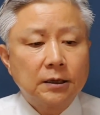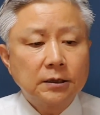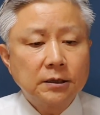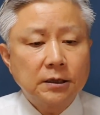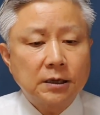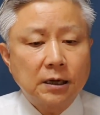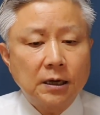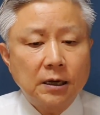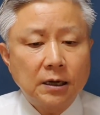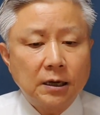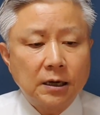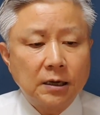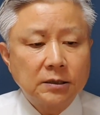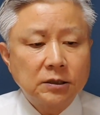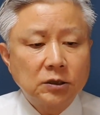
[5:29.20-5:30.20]
그러니까
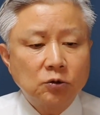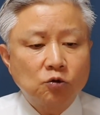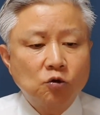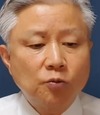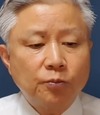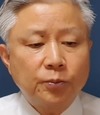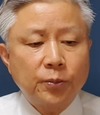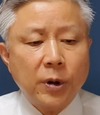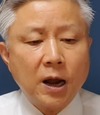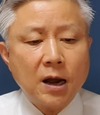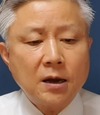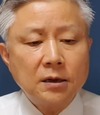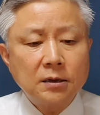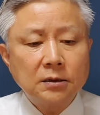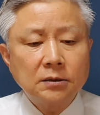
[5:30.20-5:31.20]
아, 이
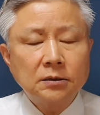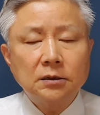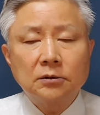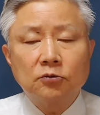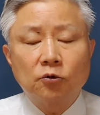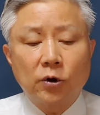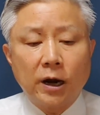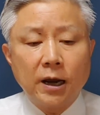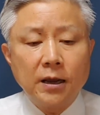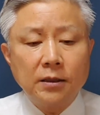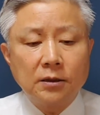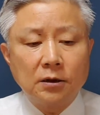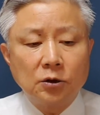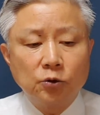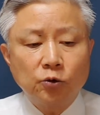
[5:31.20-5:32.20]
국방
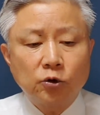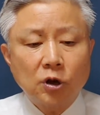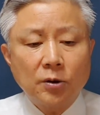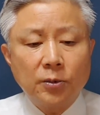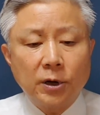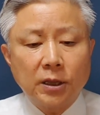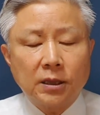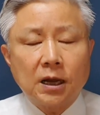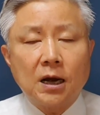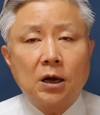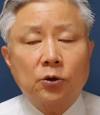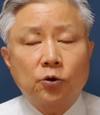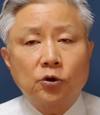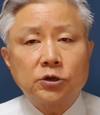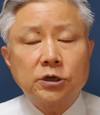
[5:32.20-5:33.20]
라인을 6개월 만에
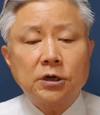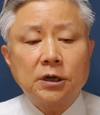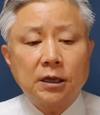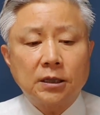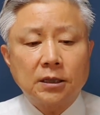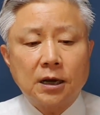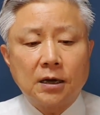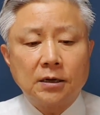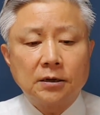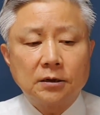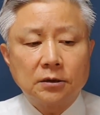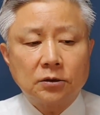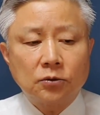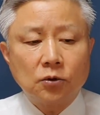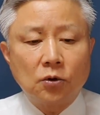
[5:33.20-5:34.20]
다 교체를 했다 하는
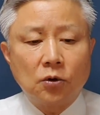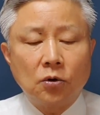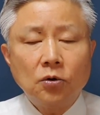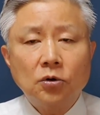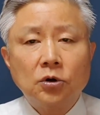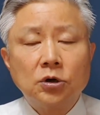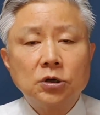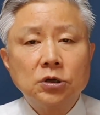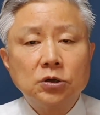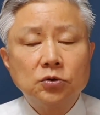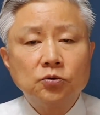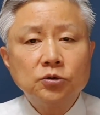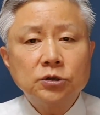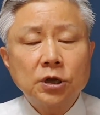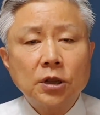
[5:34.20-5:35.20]
것도 어,
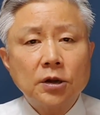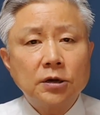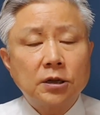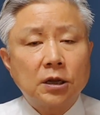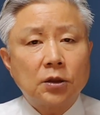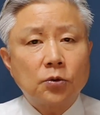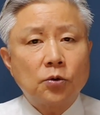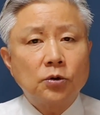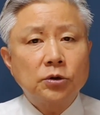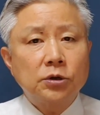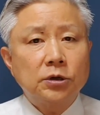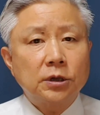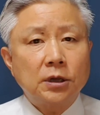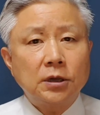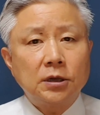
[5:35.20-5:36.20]
이 윤석열
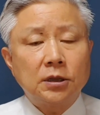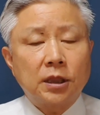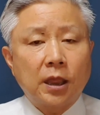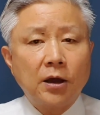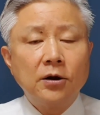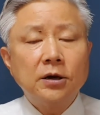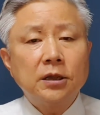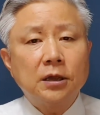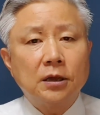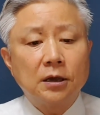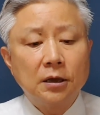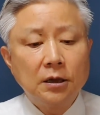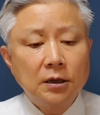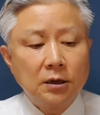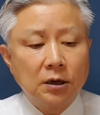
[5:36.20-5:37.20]
대통령의 이
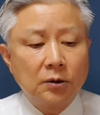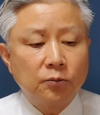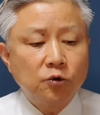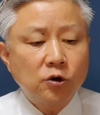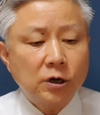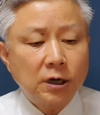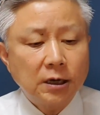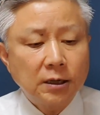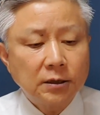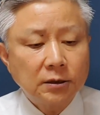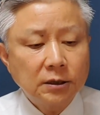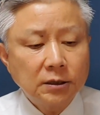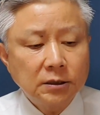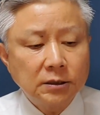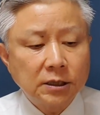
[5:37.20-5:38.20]
대응이 어,
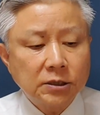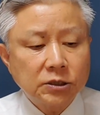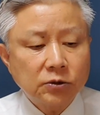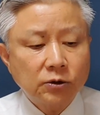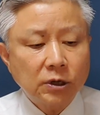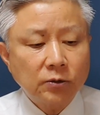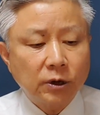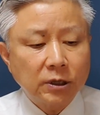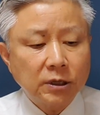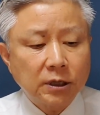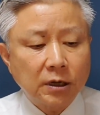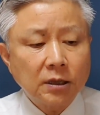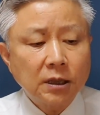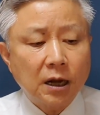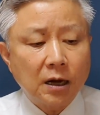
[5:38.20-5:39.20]
북한의 예측과는 완전히
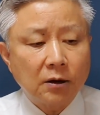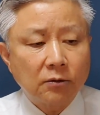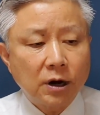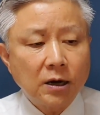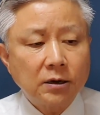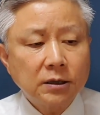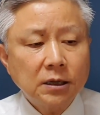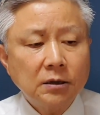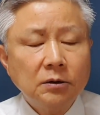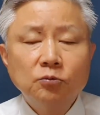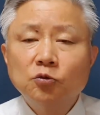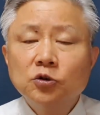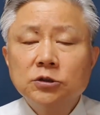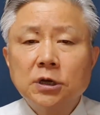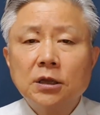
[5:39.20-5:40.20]
다르다. 과거에
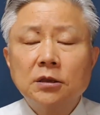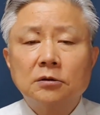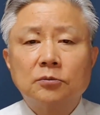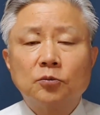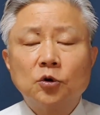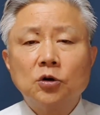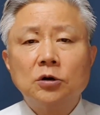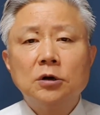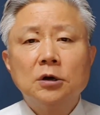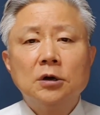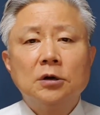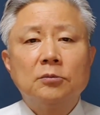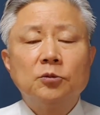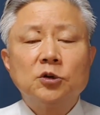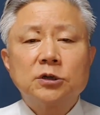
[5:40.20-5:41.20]
이문제는뭐
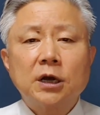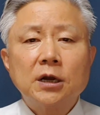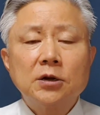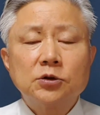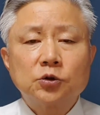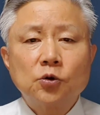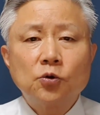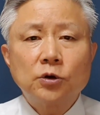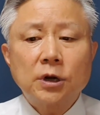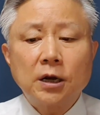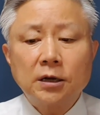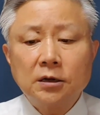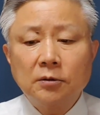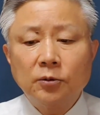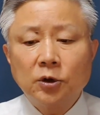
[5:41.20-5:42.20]
미사일을
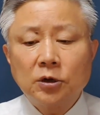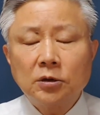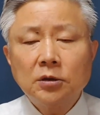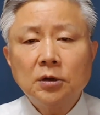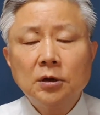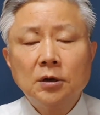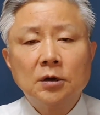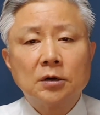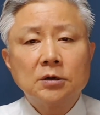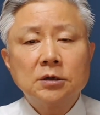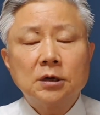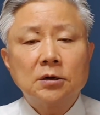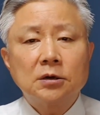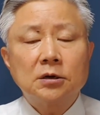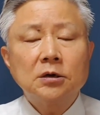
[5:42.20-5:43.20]
쏘거나 이러면은
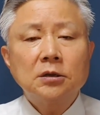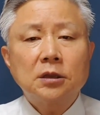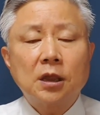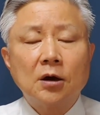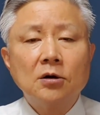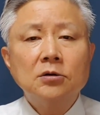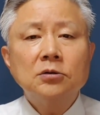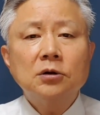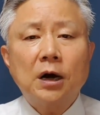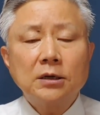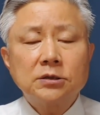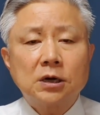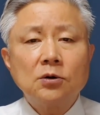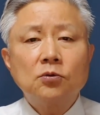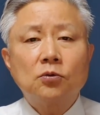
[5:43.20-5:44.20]
그냥 큰 대응도
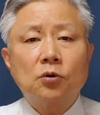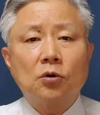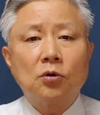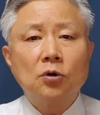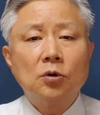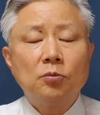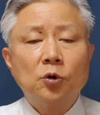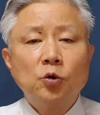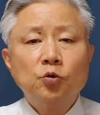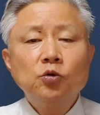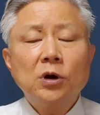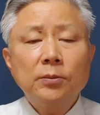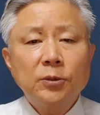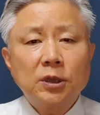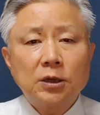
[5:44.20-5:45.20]
하지 않고 뭐
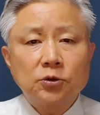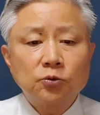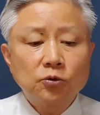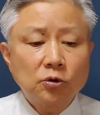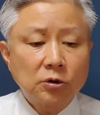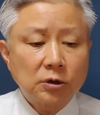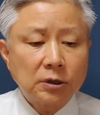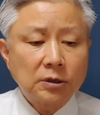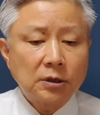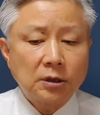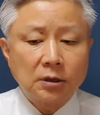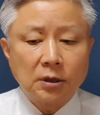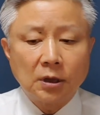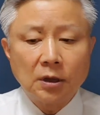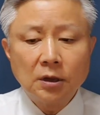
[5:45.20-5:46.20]
유감이다 정도로
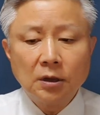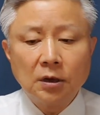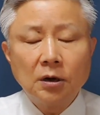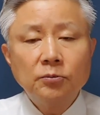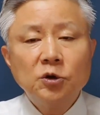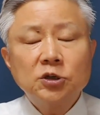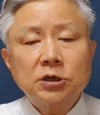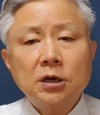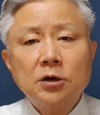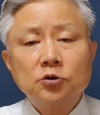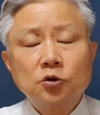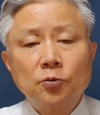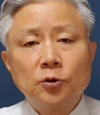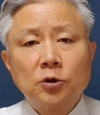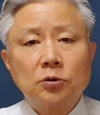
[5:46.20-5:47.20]
끝났는데 미사일을
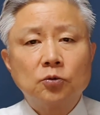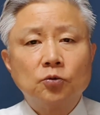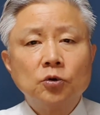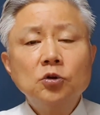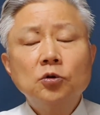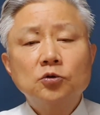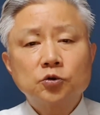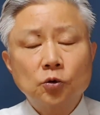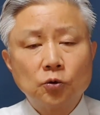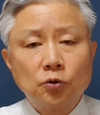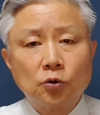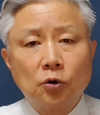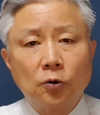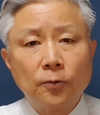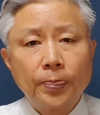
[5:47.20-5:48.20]
쏘면은 우리도
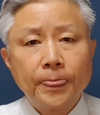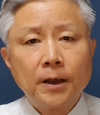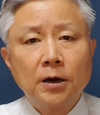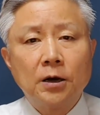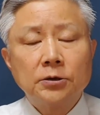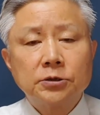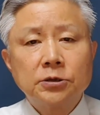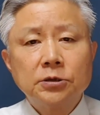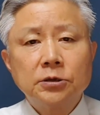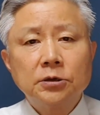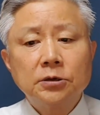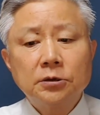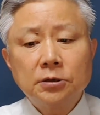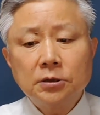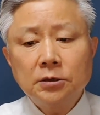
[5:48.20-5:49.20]
쏘고 어,
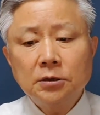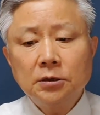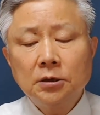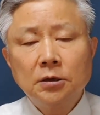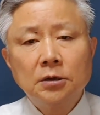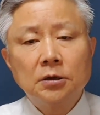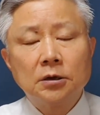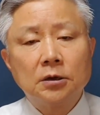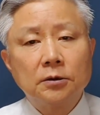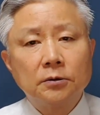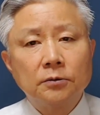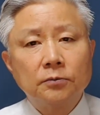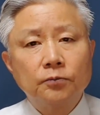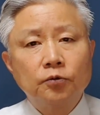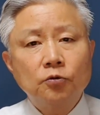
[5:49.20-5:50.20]
저들이 예,
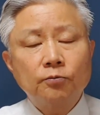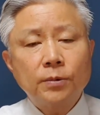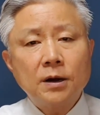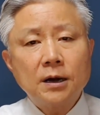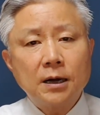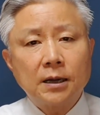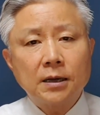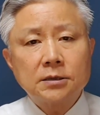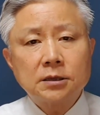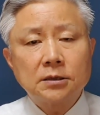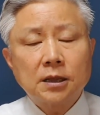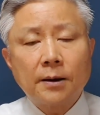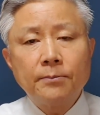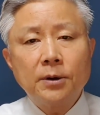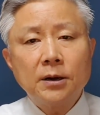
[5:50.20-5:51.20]
북방
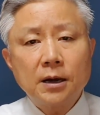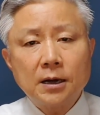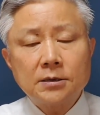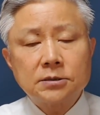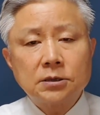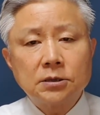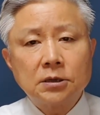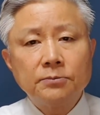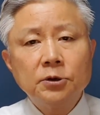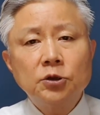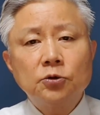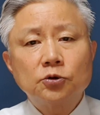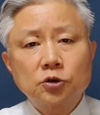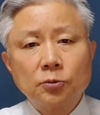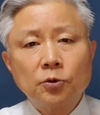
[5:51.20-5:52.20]
한계선, 남방 한계선 이
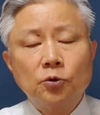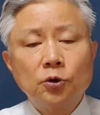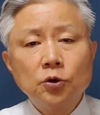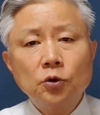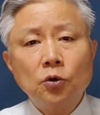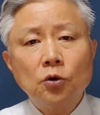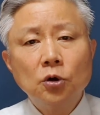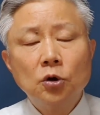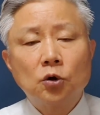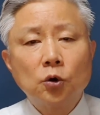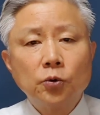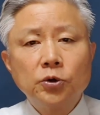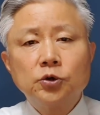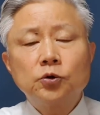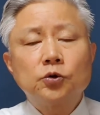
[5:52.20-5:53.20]
밑으로 쏘면 우리도
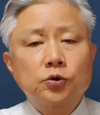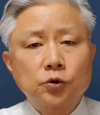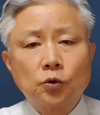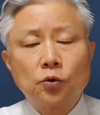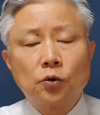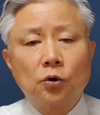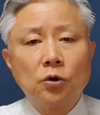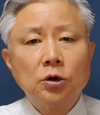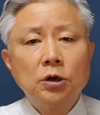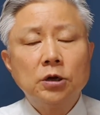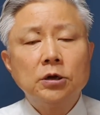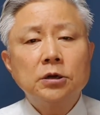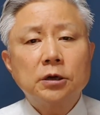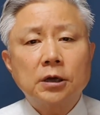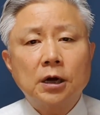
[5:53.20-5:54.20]
그 위쪽으로 쏘고
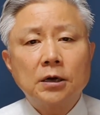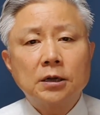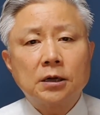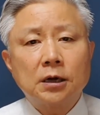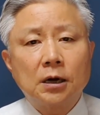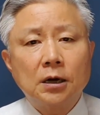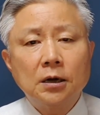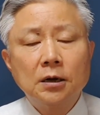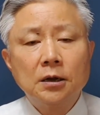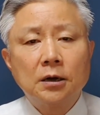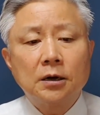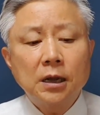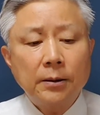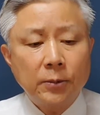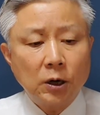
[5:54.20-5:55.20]
이렇게 하니까
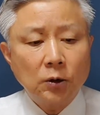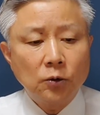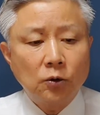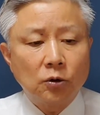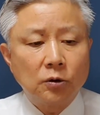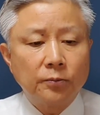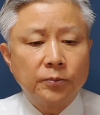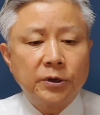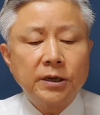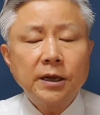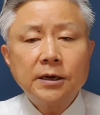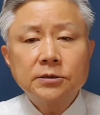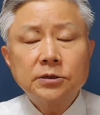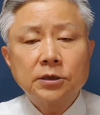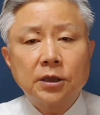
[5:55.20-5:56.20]
그야말로
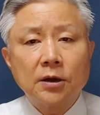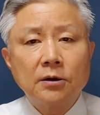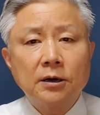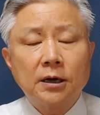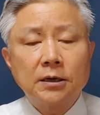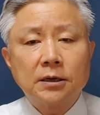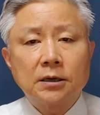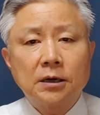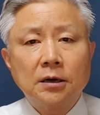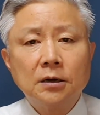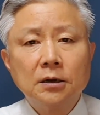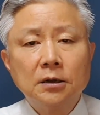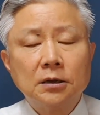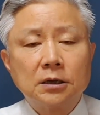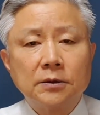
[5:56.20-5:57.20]
비례해서
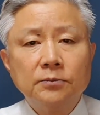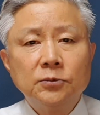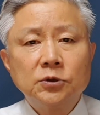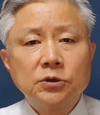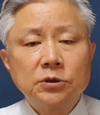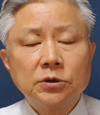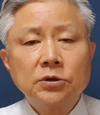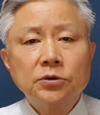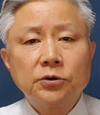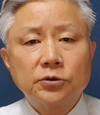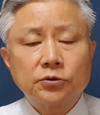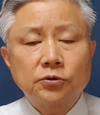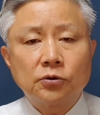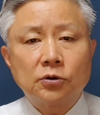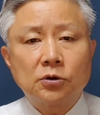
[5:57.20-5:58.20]
대응하니까
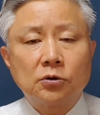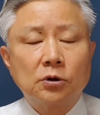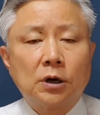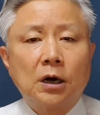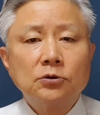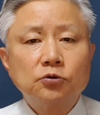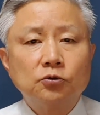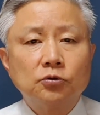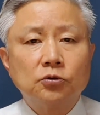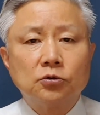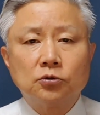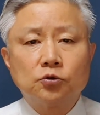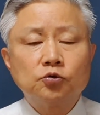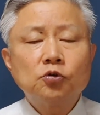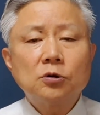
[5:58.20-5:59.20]
김정은으로서도
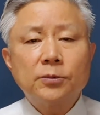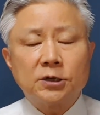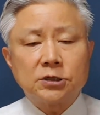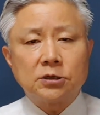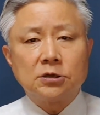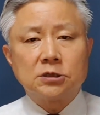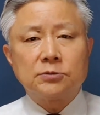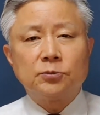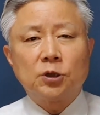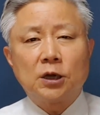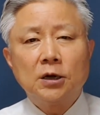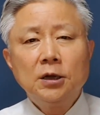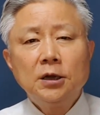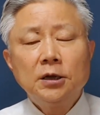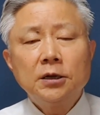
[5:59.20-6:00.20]
아주 죽을 맛인
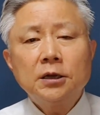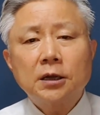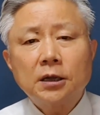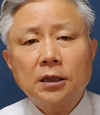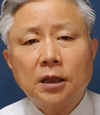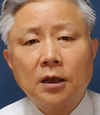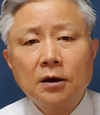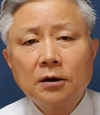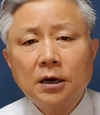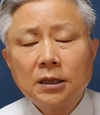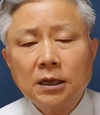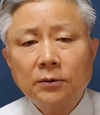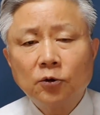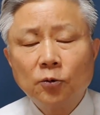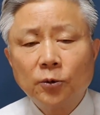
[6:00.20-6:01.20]
것입니다. 이렇게
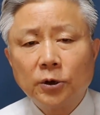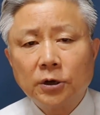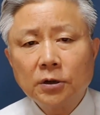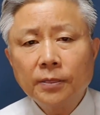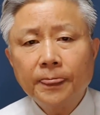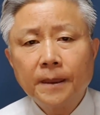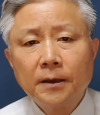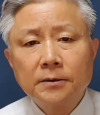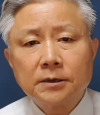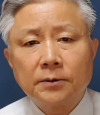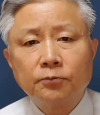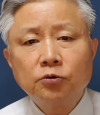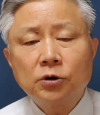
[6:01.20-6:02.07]
대응하다 보면은 자,